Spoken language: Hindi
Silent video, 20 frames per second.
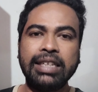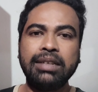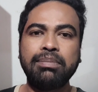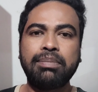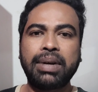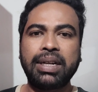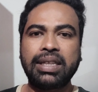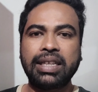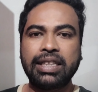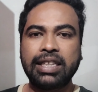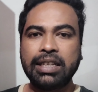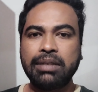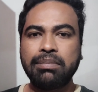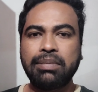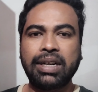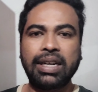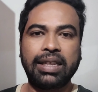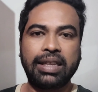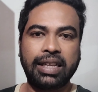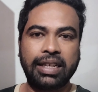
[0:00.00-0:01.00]
दिन
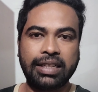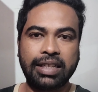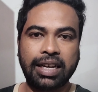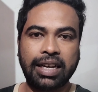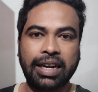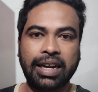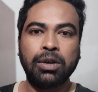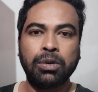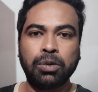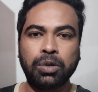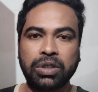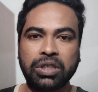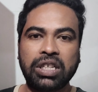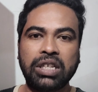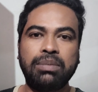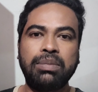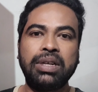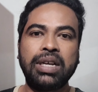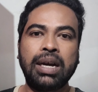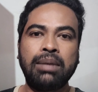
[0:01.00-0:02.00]
प्रतिदिन बढ़ते जा रहा है
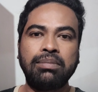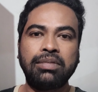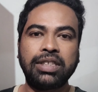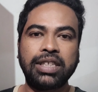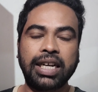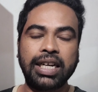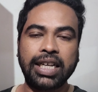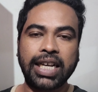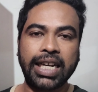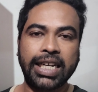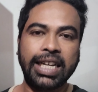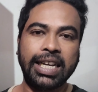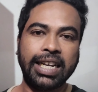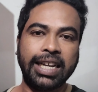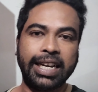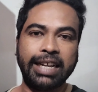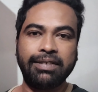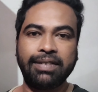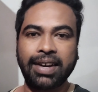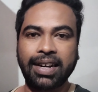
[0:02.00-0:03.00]
उसकी भी हम जानकारी
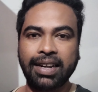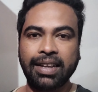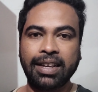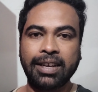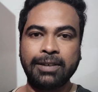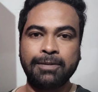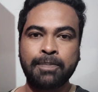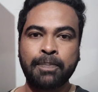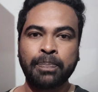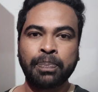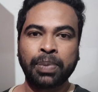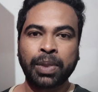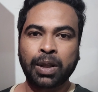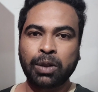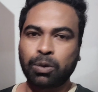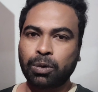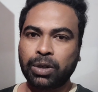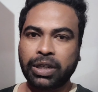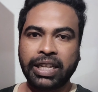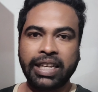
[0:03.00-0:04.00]
लेने वाले हैं
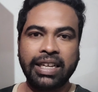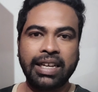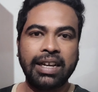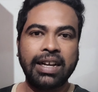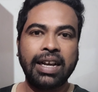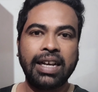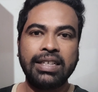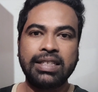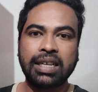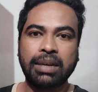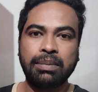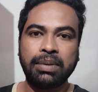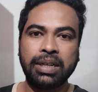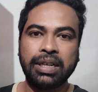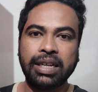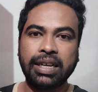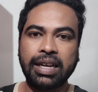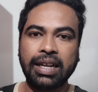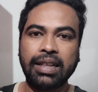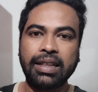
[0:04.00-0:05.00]
तो ठीक है गाइस
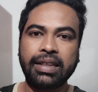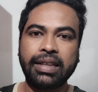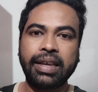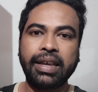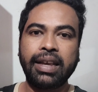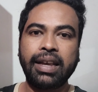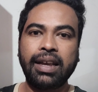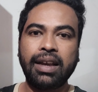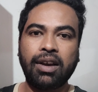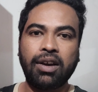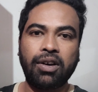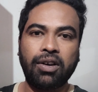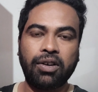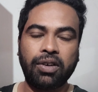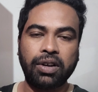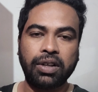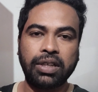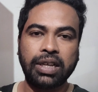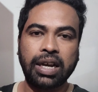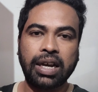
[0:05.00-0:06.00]
अभी निकलते हैं
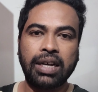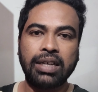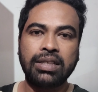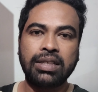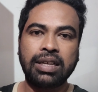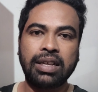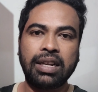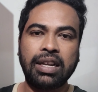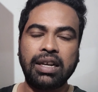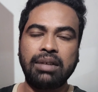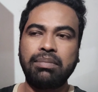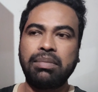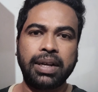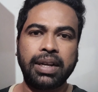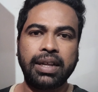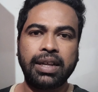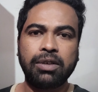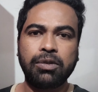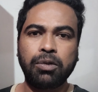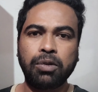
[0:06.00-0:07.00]
और यहाँ से
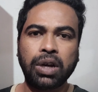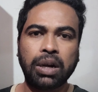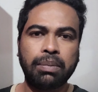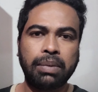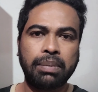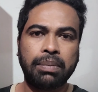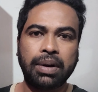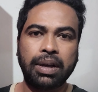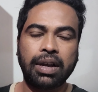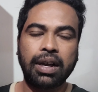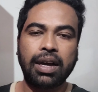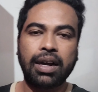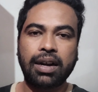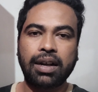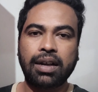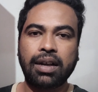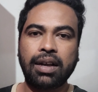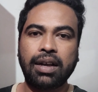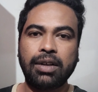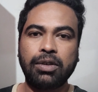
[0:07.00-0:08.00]
लगभग गूगल मैप लगा
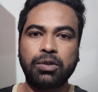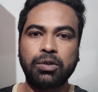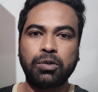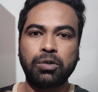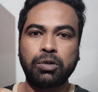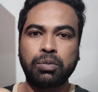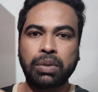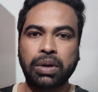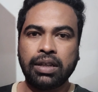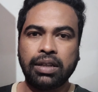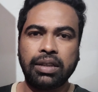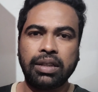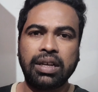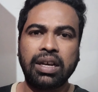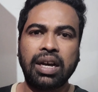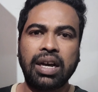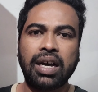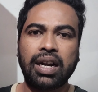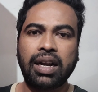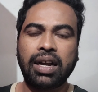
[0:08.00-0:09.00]
रखा है तो उसमें
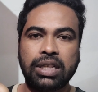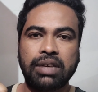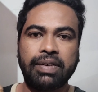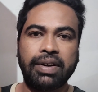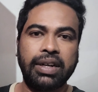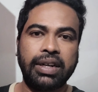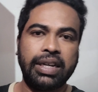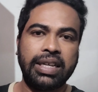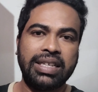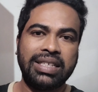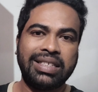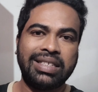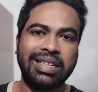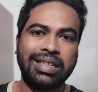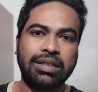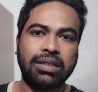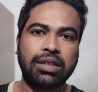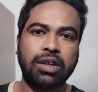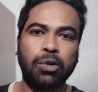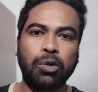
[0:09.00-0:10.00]
दिखा रहा है ट्वेंटी
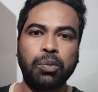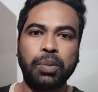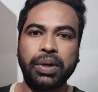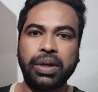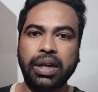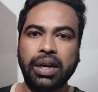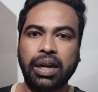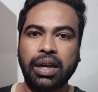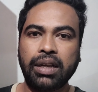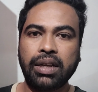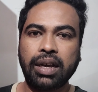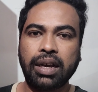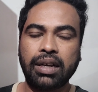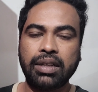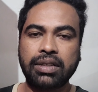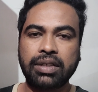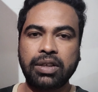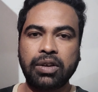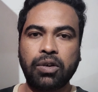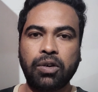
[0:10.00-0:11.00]
सिक्स किलोमीटर है
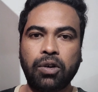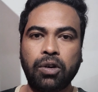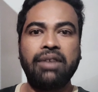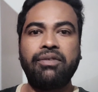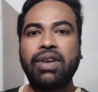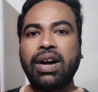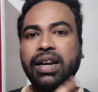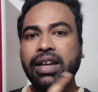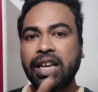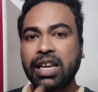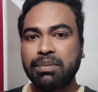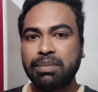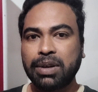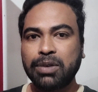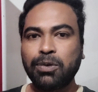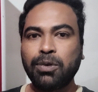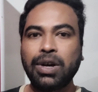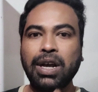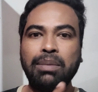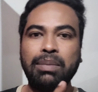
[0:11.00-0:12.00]
यहाँ से और वाकई
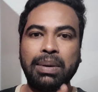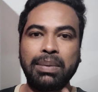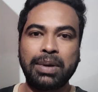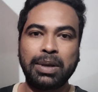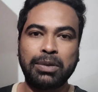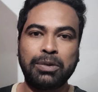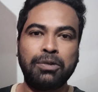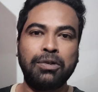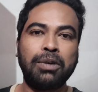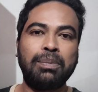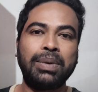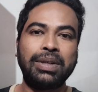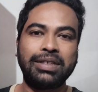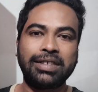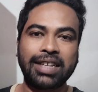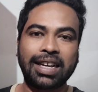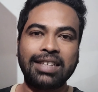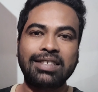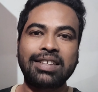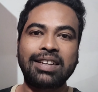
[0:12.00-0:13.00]
में गूगल मैप के थ्रू
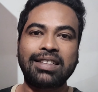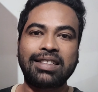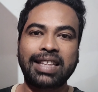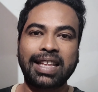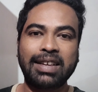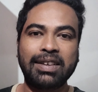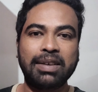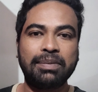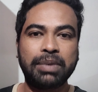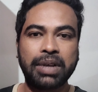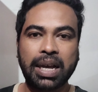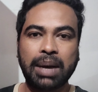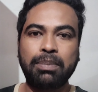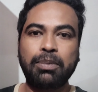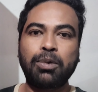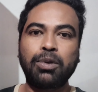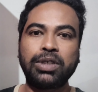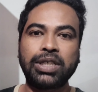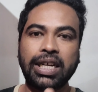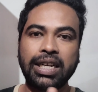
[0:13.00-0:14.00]
अपन जा सकते हैं ये भी
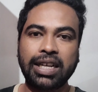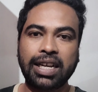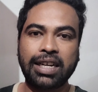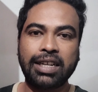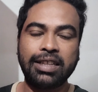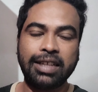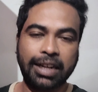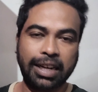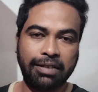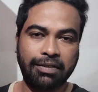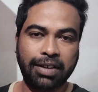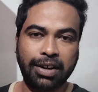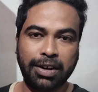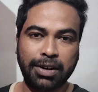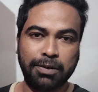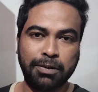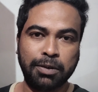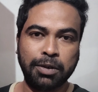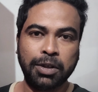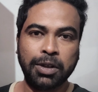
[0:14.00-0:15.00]
आपको जानकारी देने
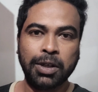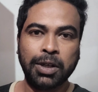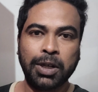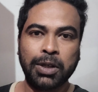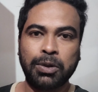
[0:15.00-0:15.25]
वाला हूँ